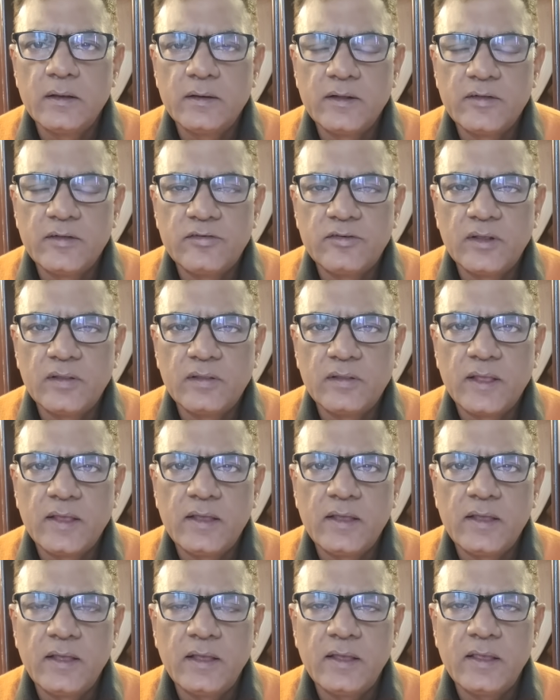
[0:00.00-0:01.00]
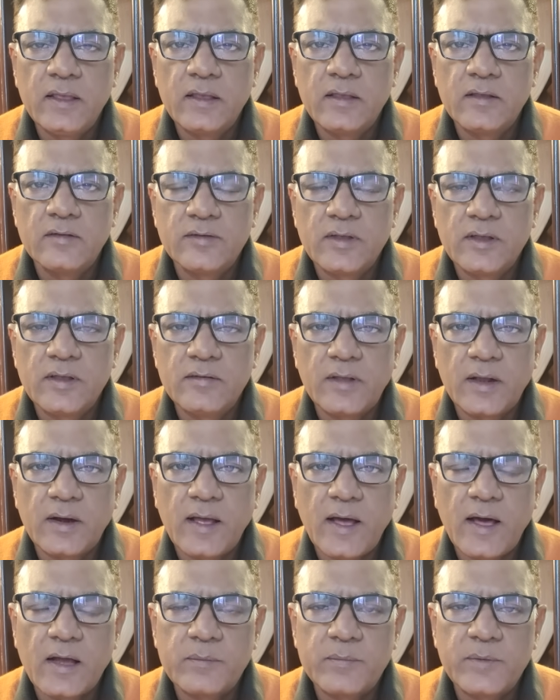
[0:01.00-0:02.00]
निश्चित नहीं है कि किसकी
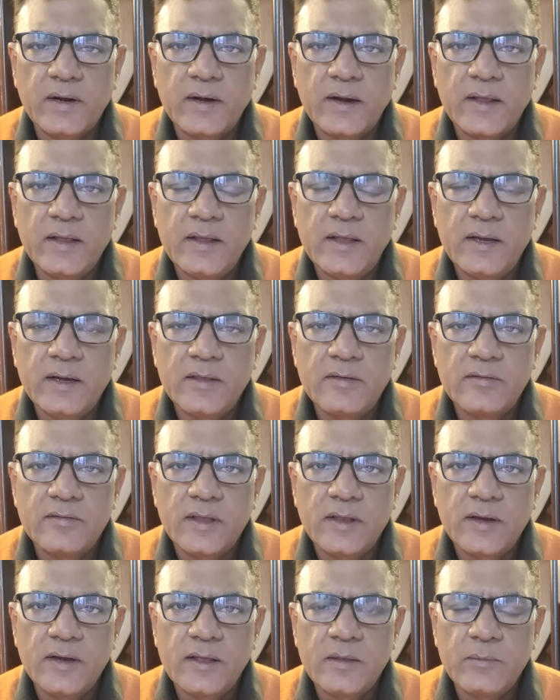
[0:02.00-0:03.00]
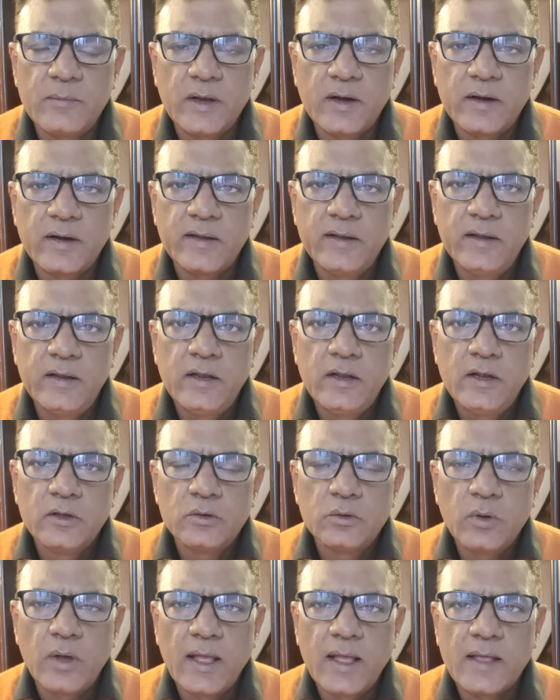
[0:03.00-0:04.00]
सरकार बन रही है और किसकी नहीं बन रही
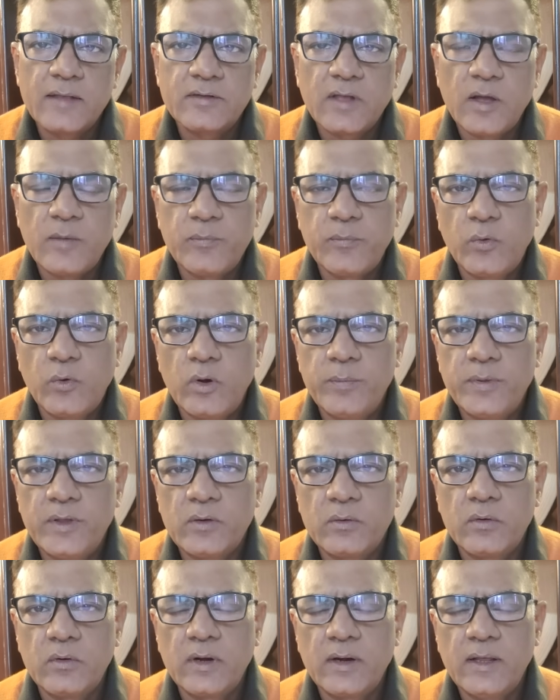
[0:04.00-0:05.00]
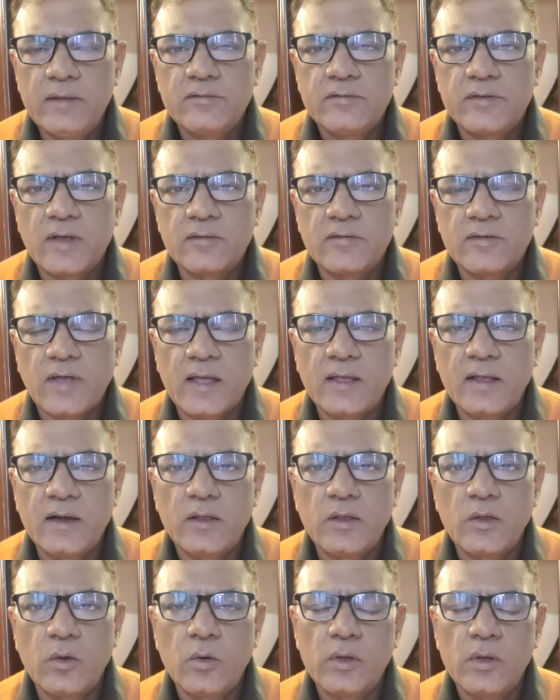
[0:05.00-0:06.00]
तो ऐसा पोल फिर उन्होंने जग
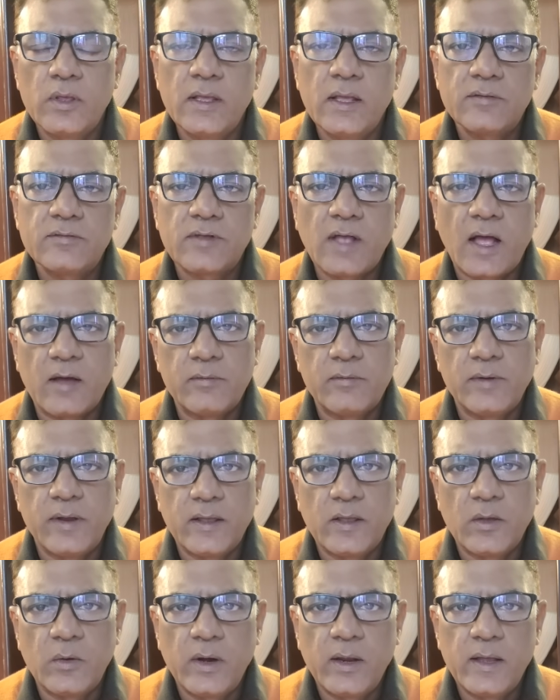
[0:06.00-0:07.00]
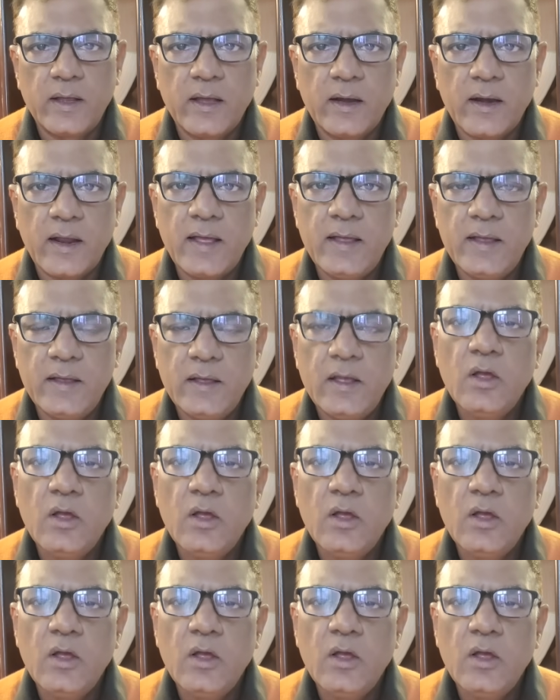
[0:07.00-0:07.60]
जाहिर क्यों किया सामने क्यों लेकर आए